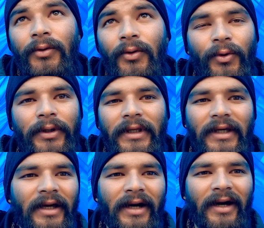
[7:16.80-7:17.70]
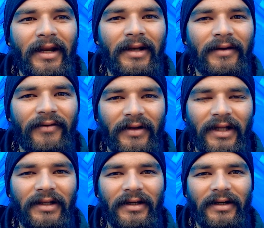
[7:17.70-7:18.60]
तो ये है हाल
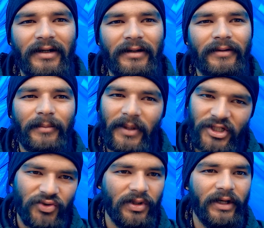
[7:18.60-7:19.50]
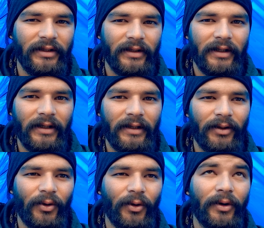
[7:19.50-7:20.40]
फ़िलहाल तक का पाँच जुलाई तक का
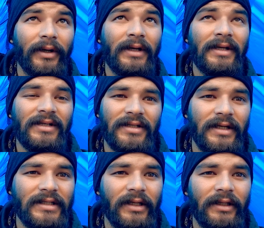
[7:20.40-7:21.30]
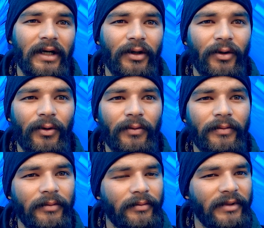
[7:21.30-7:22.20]
और छः सात आठ नौ
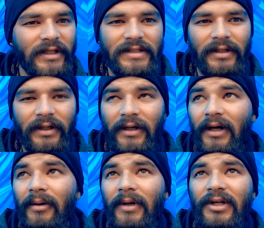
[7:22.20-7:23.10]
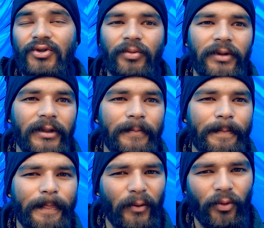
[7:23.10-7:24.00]
दस तक का हमारा जो भी है
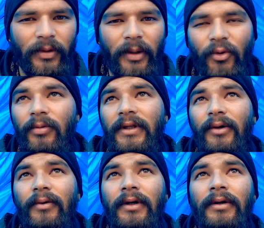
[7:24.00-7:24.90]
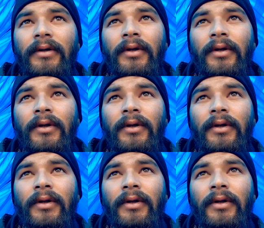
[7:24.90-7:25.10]
वो मैं आपको बताऊंगा